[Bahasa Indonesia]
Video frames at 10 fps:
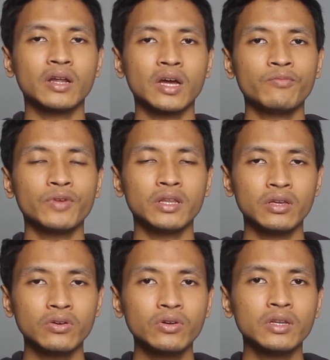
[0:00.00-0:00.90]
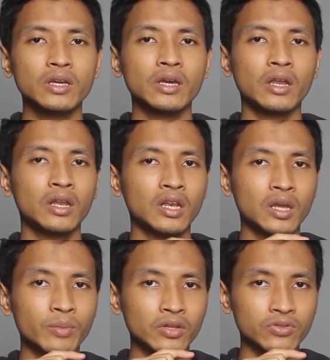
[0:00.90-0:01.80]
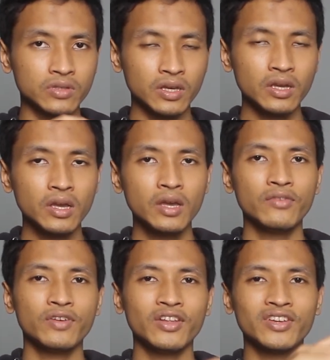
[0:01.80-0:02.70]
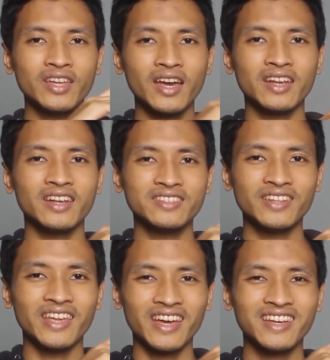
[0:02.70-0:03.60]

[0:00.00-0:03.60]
video di Canon 600D, videonya ada di sini ya.